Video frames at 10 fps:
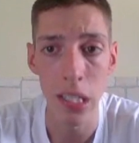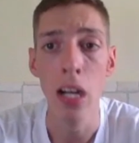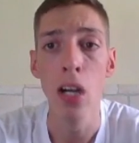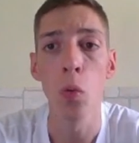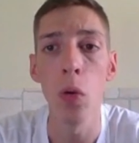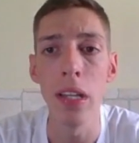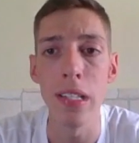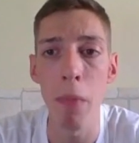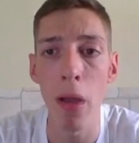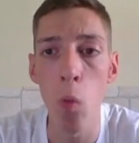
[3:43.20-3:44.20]
quindi
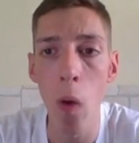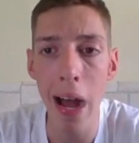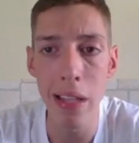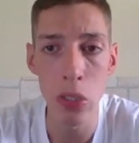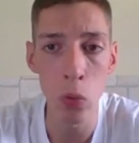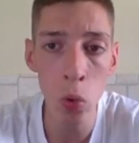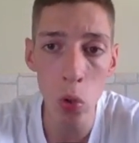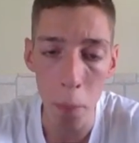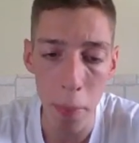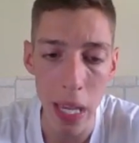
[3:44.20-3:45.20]
sarebbe quasi
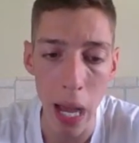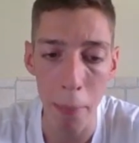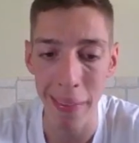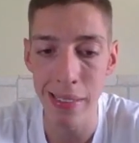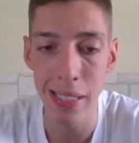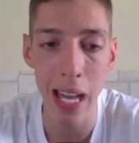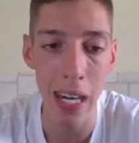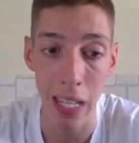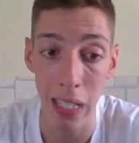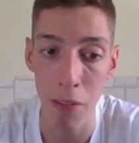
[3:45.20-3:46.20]
un'utopia
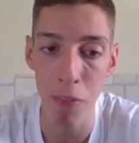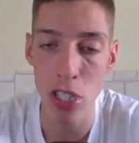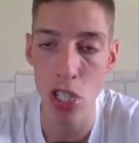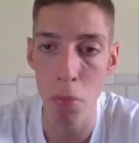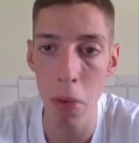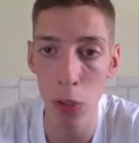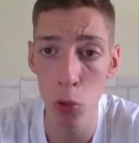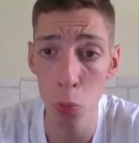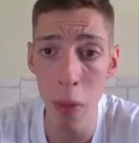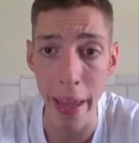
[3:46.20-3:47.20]
pensare che faccia il
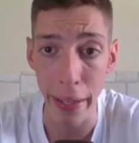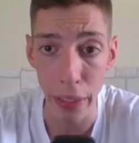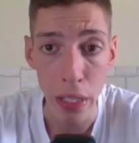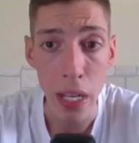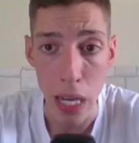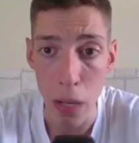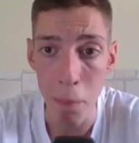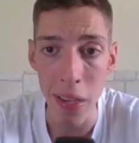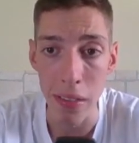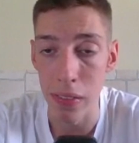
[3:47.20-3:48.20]
back-to-back. Il
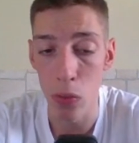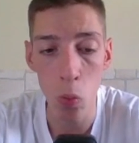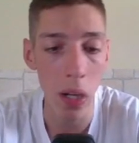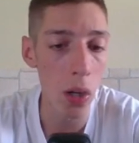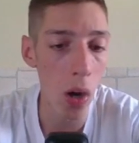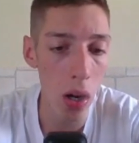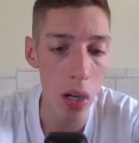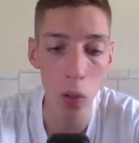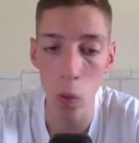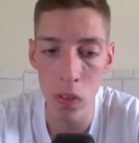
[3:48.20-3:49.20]
Bis, due
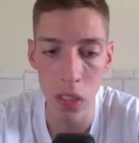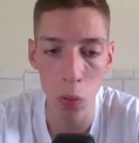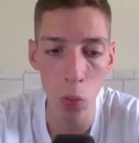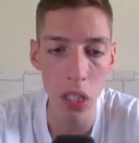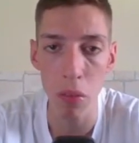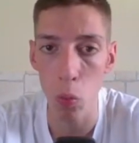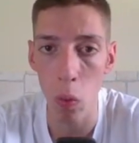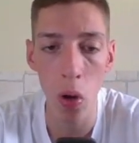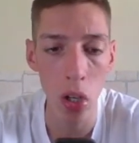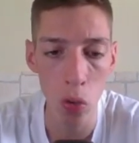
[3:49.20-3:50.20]
gol consecutivi,
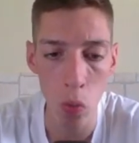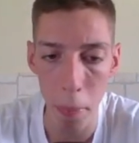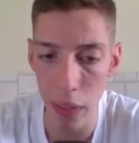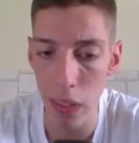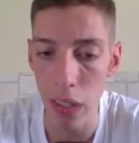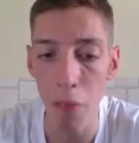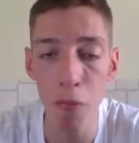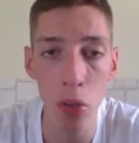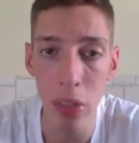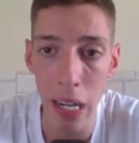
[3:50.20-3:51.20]
due gol in due partite.
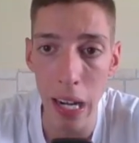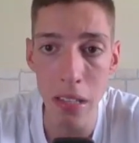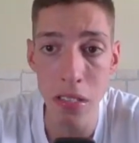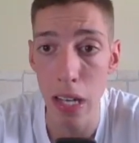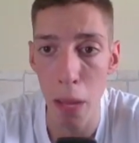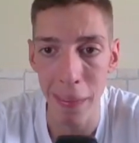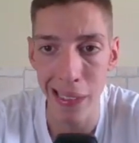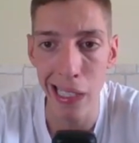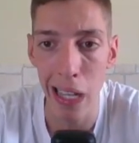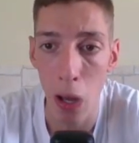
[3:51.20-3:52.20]
Affronta la Lazio e la
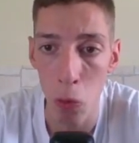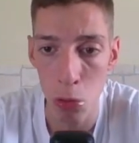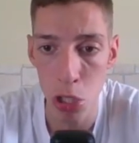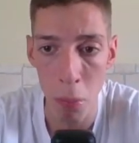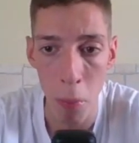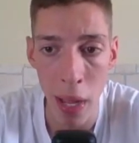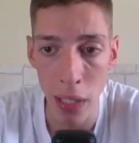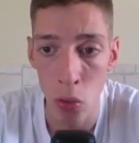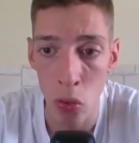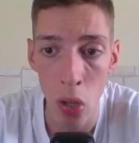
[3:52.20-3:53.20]
partita la conosciamo
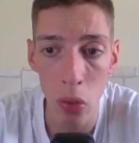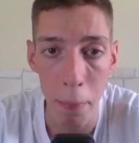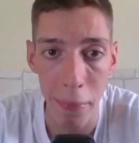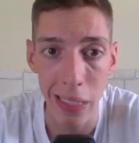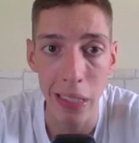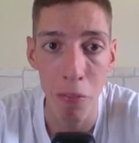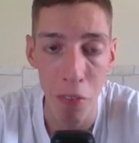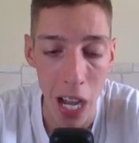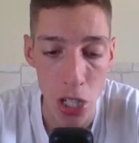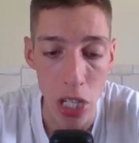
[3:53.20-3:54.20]
bene, non è una partita
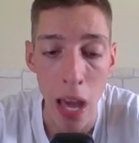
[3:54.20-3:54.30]
facile